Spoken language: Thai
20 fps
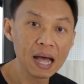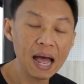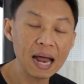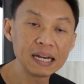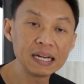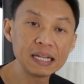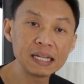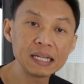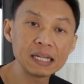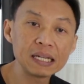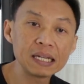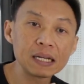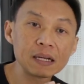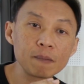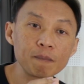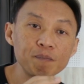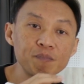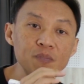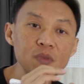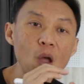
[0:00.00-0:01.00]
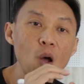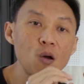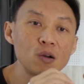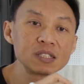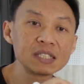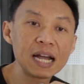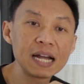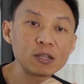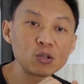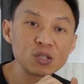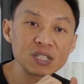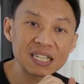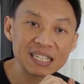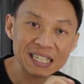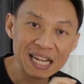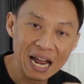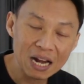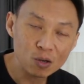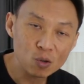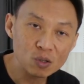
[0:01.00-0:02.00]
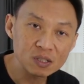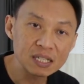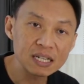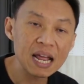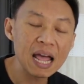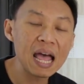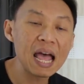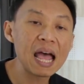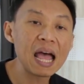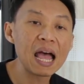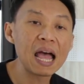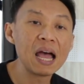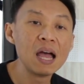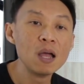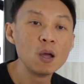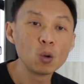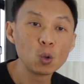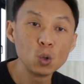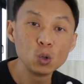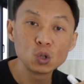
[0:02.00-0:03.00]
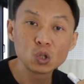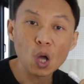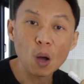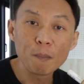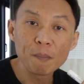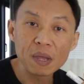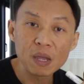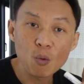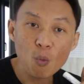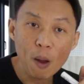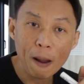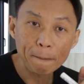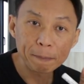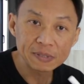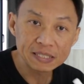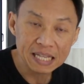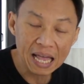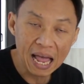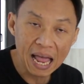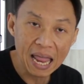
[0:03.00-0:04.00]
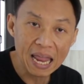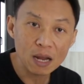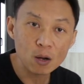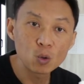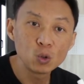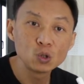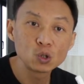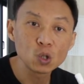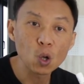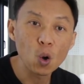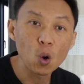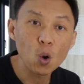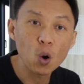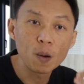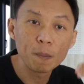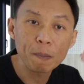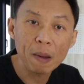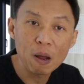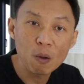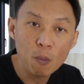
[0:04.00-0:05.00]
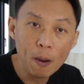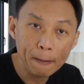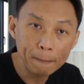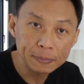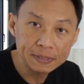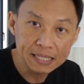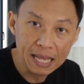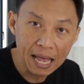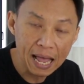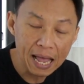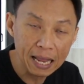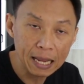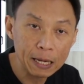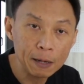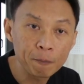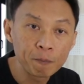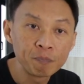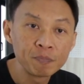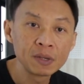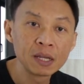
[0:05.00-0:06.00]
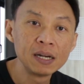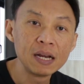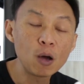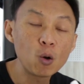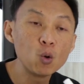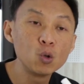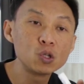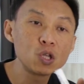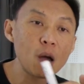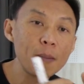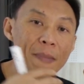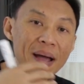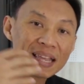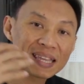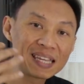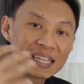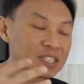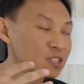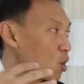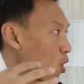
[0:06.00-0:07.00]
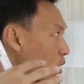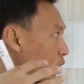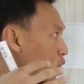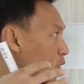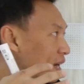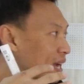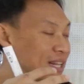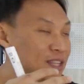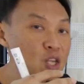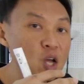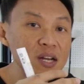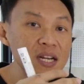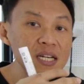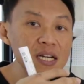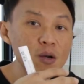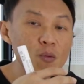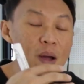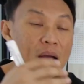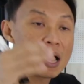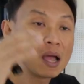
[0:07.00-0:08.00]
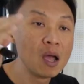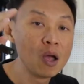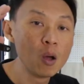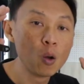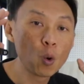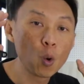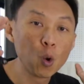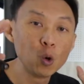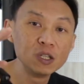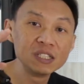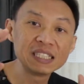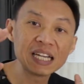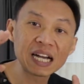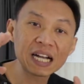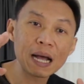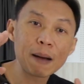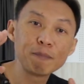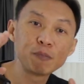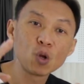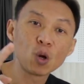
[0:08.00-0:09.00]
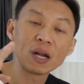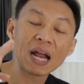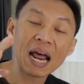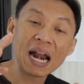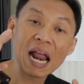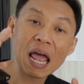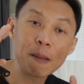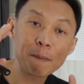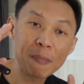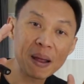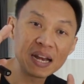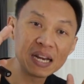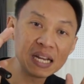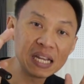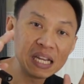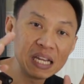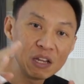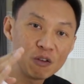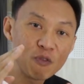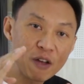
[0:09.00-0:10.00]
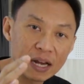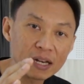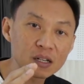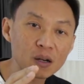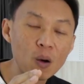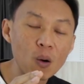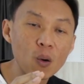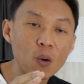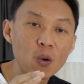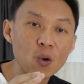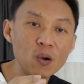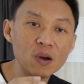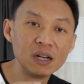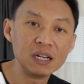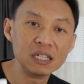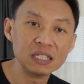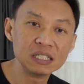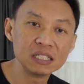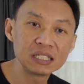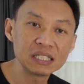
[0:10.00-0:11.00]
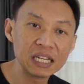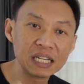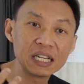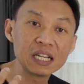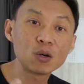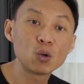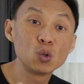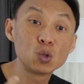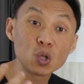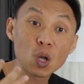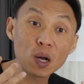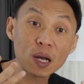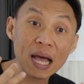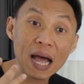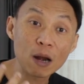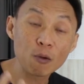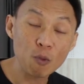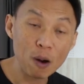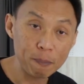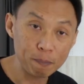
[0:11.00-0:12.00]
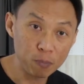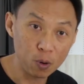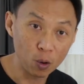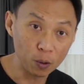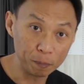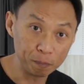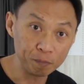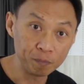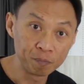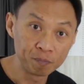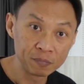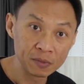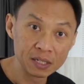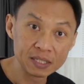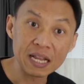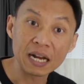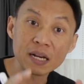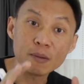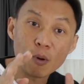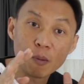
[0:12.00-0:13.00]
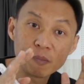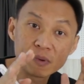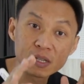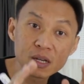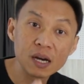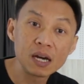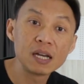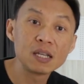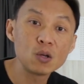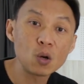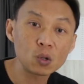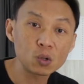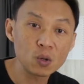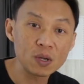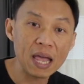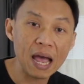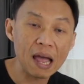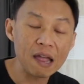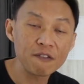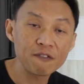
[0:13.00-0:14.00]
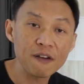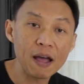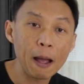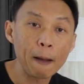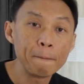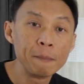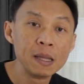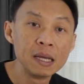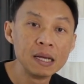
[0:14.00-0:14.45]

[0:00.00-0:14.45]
อันนี้ต้องใช้ตัวจัดการโฆษณาคุณต้องมีเว็บไซต์คุณส่งคนไปเว็บไซต์แล้วคุณต้องมาคิดก่อนด้วยขั้นตอนที่หนึ่งว่าคุณจะกำหนดอะไรเป็นอีเวนต์ของคุณหรือสิ่งที่คุณต้องการวัดผลอย่างที่ผมเคยยกตัวอย่างให้ฟัง